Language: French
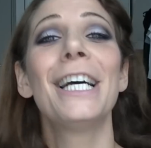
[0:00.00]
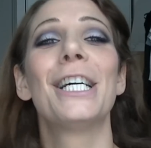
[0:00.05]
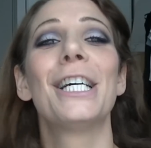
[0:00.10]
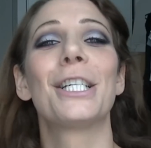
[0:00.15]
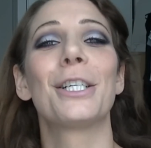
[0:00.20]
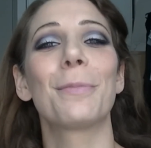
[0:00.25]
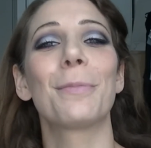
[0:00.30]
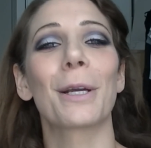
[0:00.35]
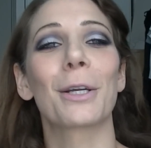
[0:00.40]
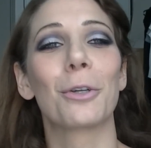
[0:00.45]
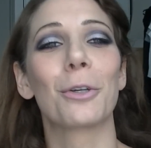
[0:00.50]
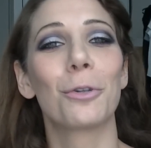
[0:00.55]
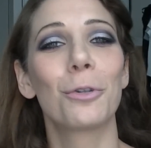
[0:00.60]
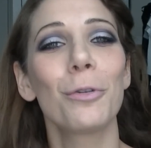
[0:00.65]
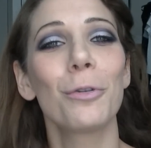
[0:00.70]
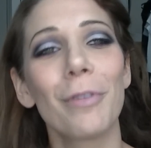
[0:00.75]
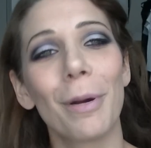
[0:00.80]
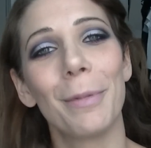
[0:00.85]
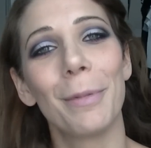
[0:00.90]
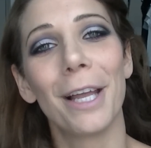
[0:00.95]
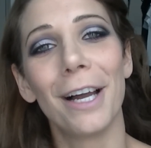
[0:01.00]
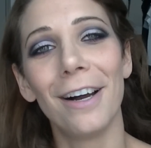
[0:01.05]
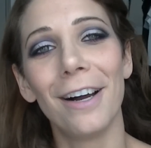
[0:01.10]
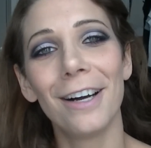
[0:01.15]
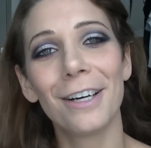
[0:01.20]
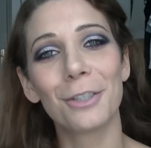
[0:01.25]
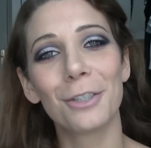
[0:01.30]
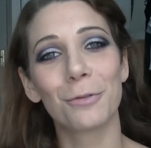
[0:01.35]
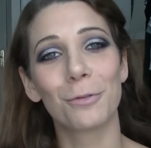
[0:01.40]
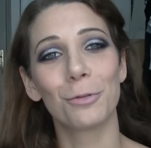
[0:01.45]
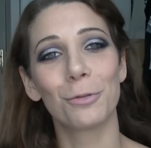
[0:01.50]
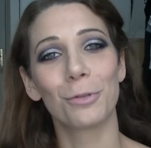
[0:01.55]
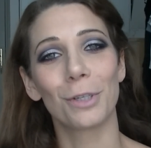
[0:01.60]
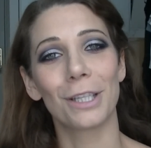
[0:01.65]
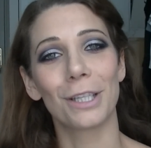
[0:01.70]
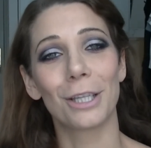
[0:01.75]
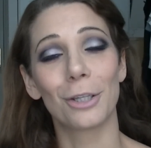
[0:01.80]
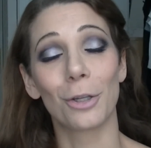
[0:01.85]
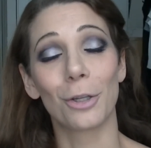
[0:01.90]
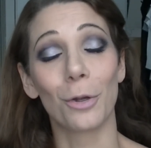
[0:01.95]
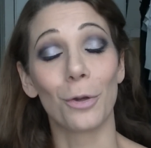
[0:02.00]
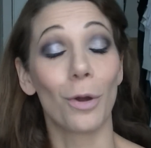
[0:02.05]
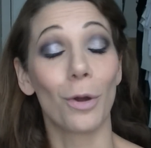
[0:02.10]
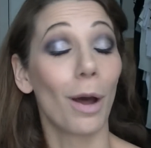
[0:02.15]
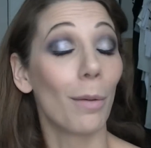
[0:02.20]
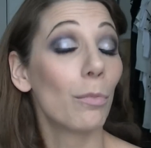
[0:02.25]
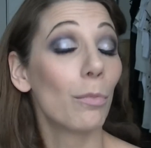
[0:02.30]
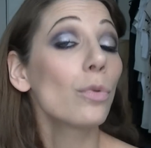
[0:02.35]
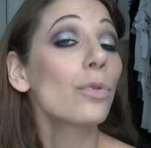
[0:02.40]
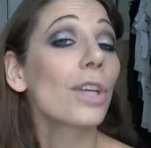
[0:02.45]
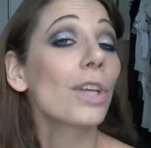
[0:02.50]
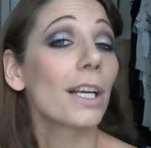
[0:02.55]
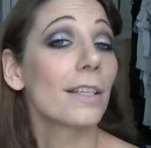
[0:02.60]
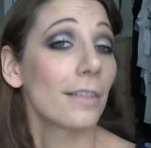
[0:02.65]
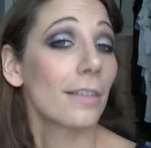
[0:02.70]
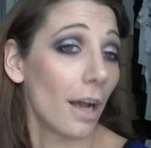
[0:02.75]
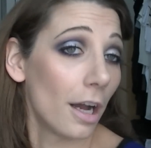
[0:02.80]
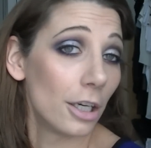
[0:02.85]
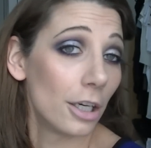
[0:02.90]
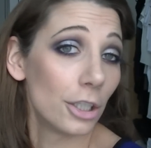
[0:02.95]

J'espère que tout va bien, je vous souhaite un bon tressage,